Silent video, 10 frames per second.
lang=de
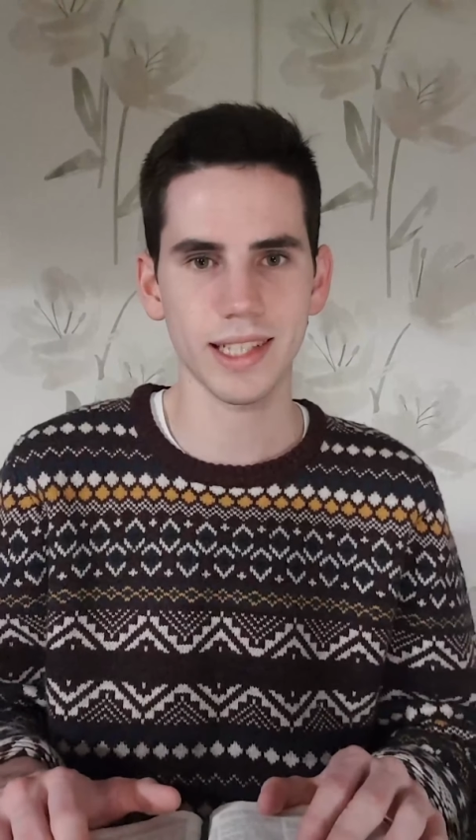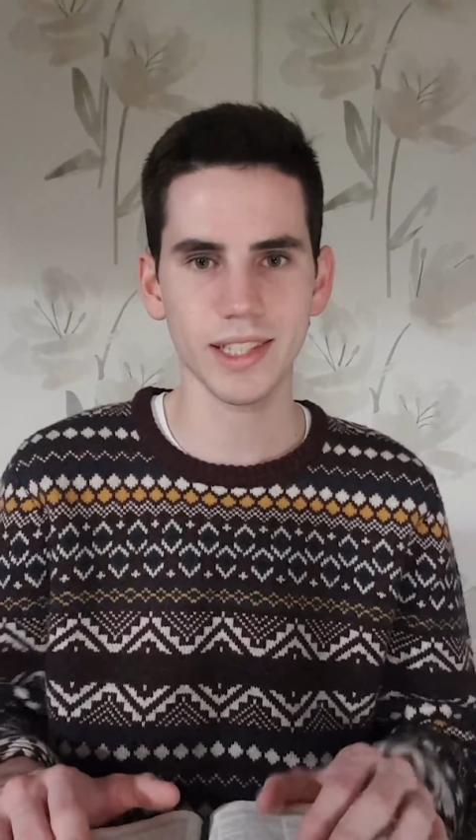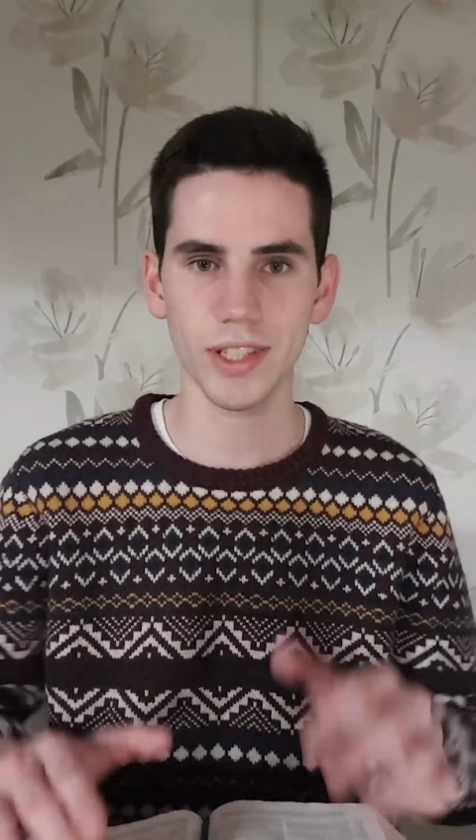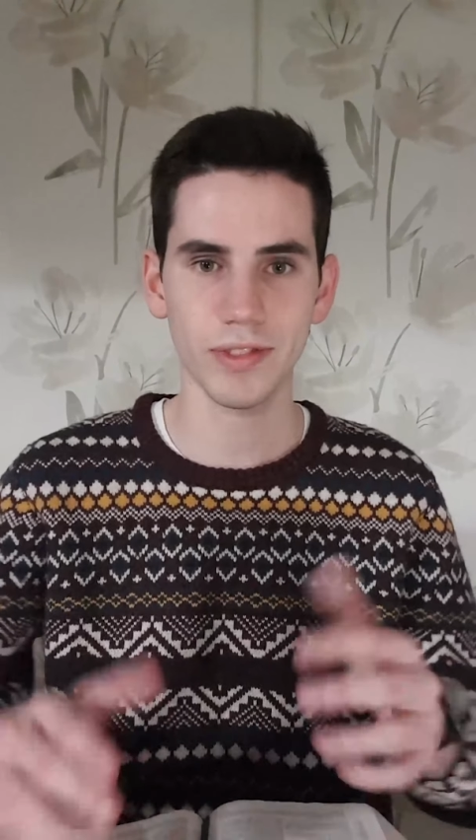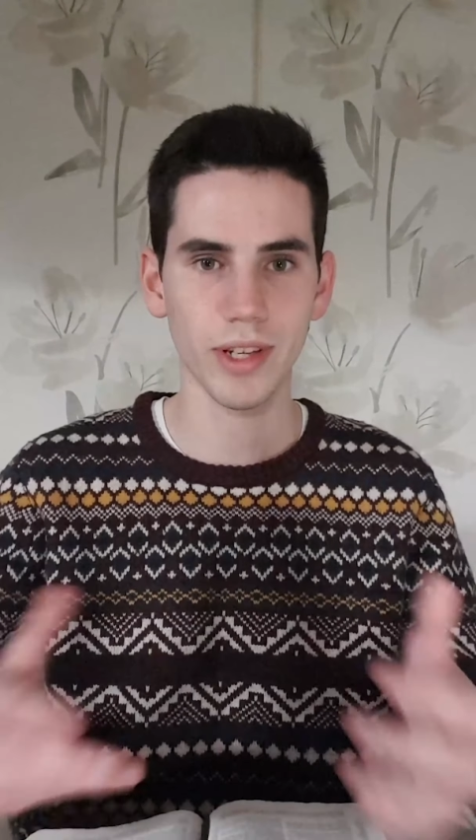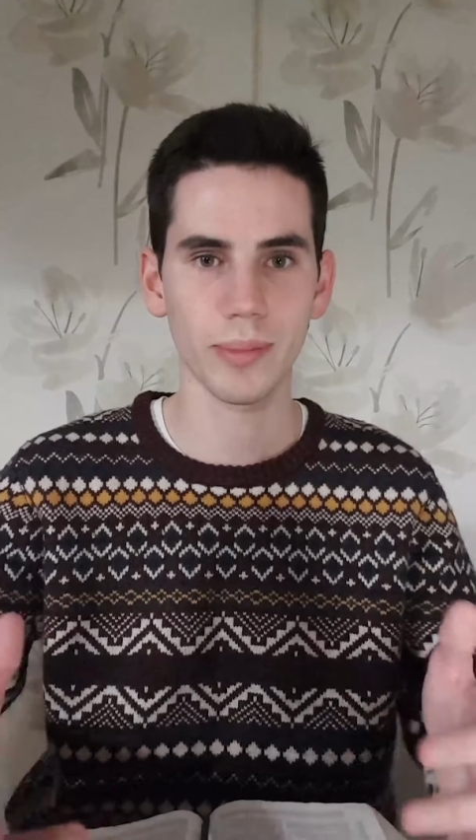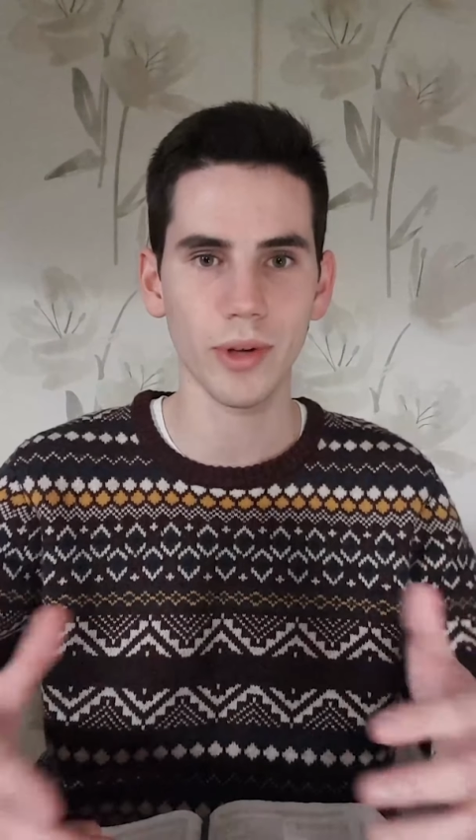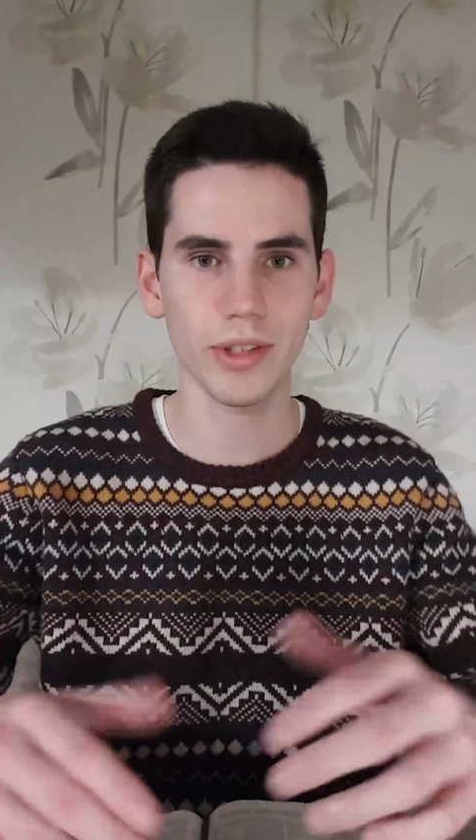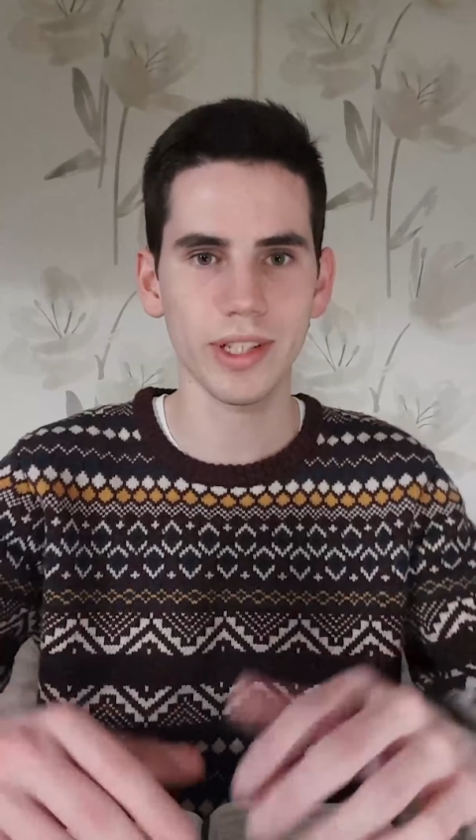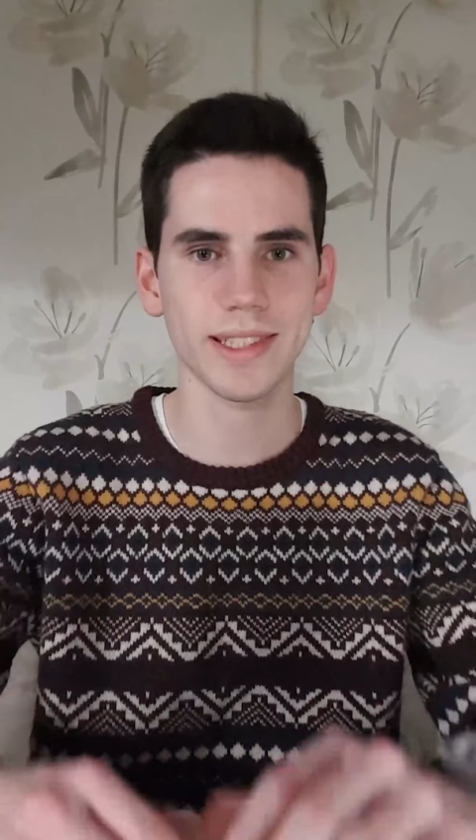das, was wir im
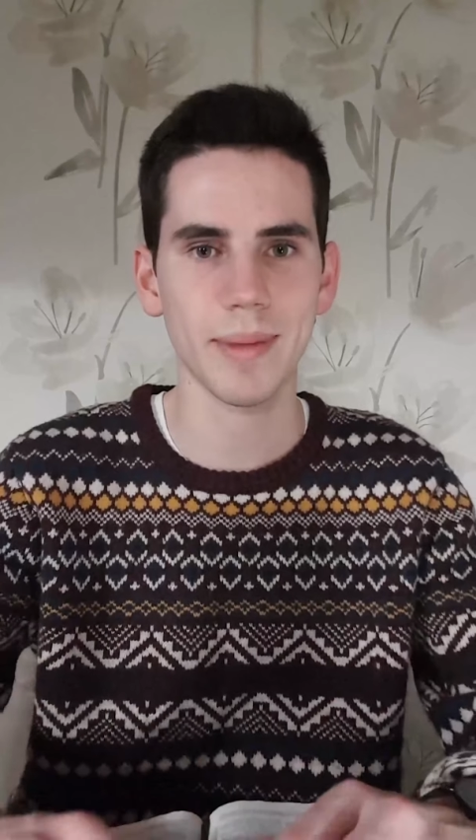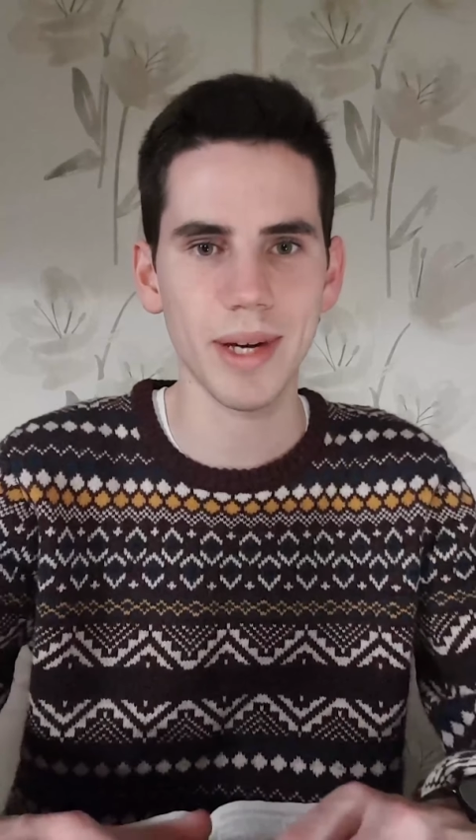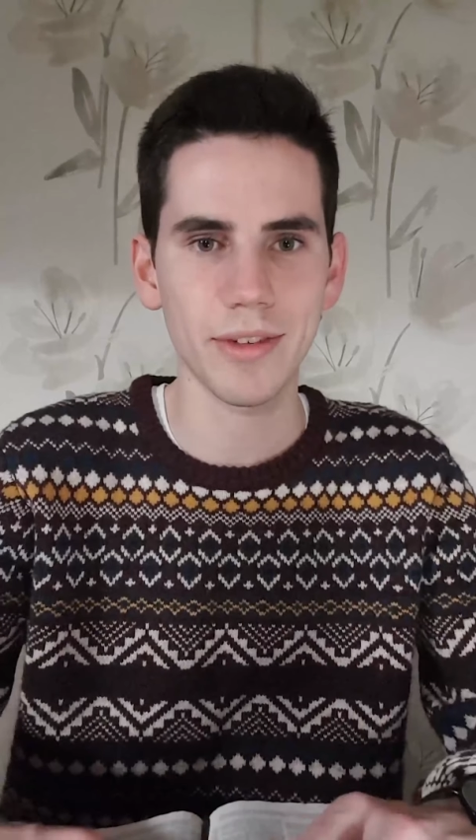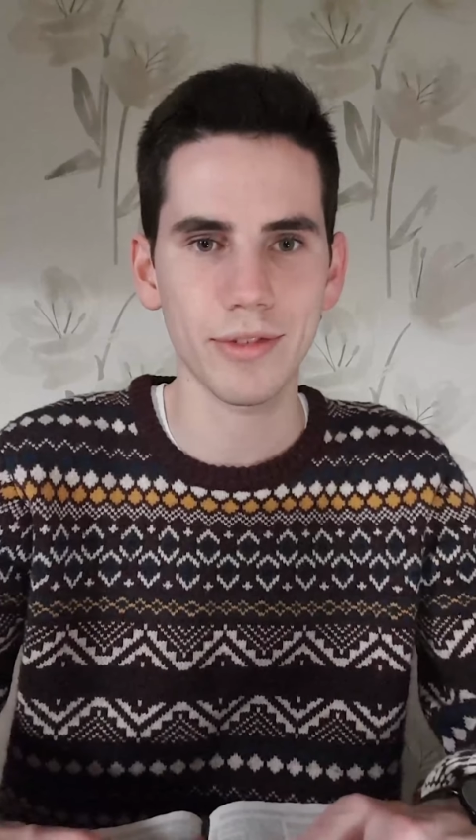Neuen Testament